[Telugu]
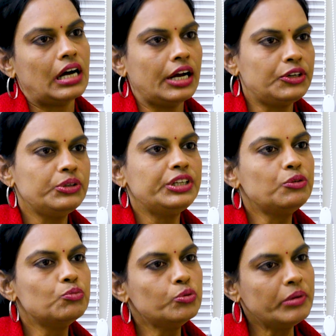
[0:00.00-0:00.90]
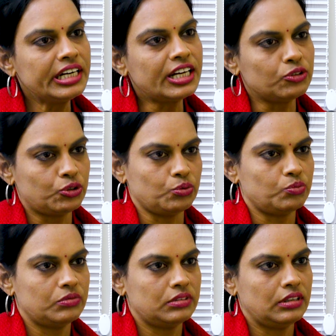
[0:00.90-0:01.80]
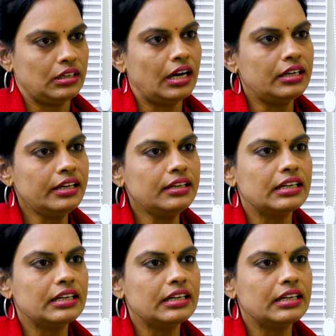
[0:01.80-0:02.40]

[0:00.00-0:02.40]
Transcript: అటు ఇటు మూమెంట్ అవుతూ అంటే